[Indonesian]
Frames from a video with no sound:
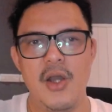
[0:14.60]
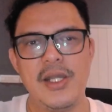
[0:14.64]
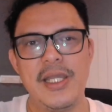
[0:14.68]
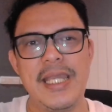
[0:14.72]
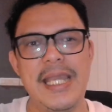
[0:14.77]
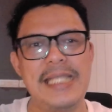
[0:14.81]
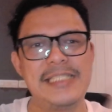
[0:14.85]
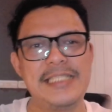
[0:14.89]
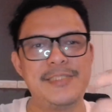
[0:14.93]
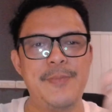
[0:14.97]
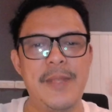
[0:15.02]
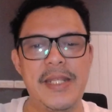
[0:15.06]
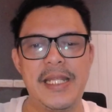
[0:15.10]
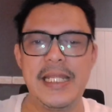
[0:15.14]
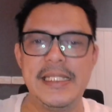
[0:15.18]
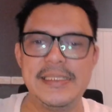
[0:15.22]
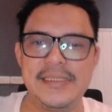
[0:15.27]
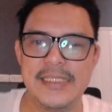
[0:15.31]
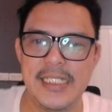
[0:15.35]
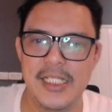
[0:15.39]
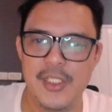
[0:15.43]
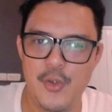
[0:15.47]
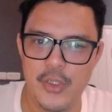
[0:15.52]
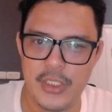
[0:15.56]
Oke okay guys, balik lagi
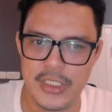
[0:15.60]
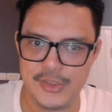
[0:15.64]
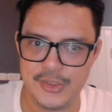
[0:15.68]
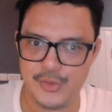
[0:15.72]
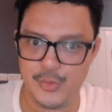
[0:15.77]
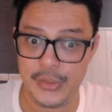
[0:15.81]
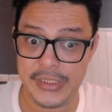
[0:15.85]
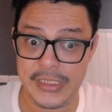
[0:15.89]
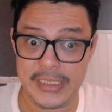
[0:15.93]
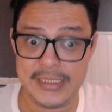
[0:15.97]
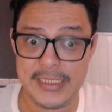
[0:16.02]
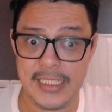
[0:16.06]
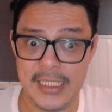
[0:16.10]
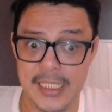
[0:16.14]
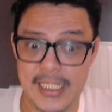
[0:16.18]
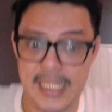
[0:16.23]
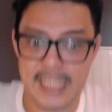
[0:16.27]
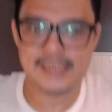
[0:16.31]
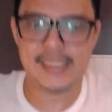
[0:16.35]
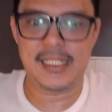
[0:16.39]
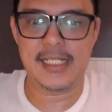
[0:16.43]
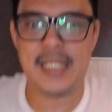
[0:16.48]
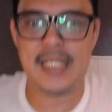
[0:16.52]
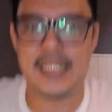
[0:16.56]
channel gue Chris kita channel
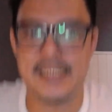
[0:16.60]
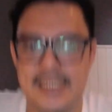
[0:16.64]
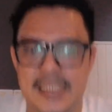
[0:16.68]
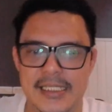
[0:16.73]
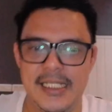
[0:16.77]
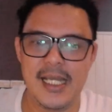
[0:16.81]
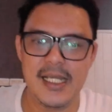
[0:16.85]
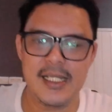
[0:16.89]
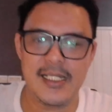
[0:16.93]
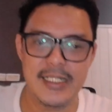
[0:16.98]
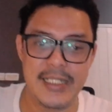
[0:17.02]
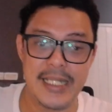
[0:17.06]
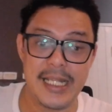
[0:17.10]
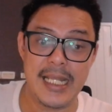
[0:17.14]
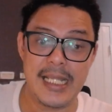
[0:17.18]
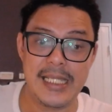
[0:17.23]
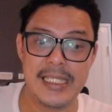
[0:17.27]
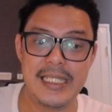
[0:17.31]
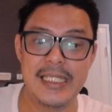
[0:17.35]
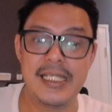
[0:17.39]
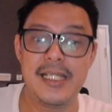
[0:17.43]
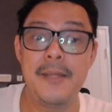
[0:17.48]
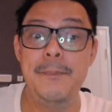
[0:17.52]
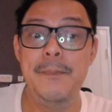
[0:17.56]
GSL guys. Kita akan react
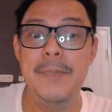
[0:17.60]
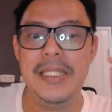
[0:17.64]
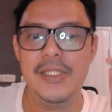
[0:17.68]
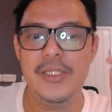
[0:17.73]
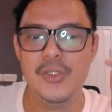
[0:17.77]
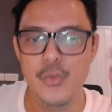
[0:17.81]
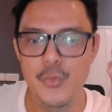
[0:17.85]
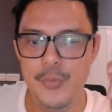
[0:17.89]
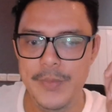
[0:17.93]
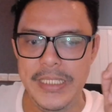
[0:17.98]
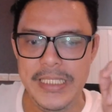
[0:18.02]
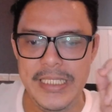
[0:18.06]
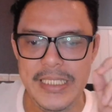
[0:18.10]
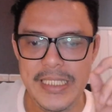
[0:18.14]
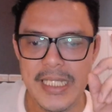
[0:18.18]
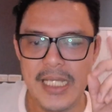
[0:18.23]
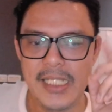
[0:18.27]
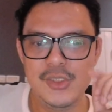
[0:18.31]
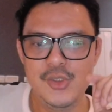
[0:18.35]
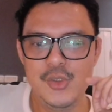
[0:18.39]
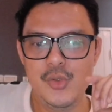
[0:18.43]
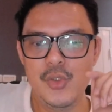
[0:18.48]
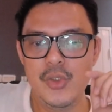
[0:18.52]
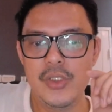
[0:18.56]
lagi ke B2B yang
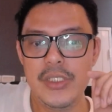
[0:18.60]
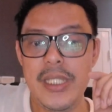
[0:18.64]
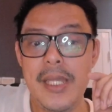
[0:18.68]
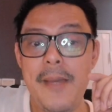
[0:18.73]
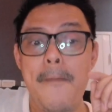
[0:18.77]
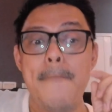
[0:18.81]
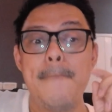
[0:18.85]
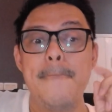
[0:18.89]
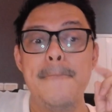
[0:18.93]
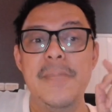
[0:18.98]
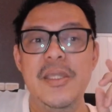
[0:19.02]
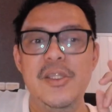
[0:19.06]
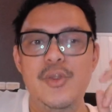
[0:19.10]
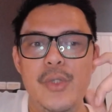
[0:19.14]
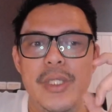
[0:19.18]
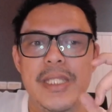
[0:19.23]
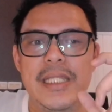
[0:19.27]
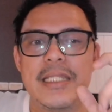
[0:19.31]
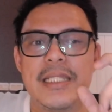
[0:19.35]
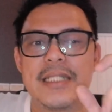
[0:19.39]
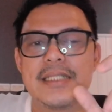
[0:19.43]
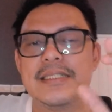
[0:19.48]
judulnya B Together.